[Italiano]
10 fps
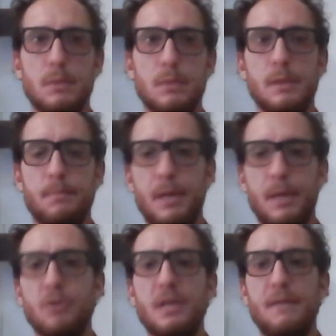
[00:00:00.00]
in
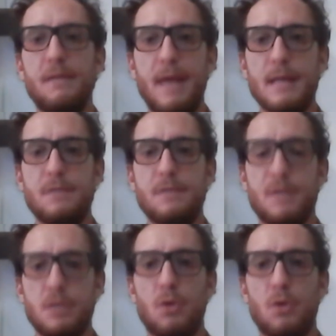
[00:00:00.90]
periodi diversi
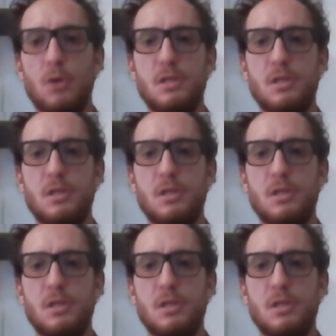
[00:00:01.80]
facendo cose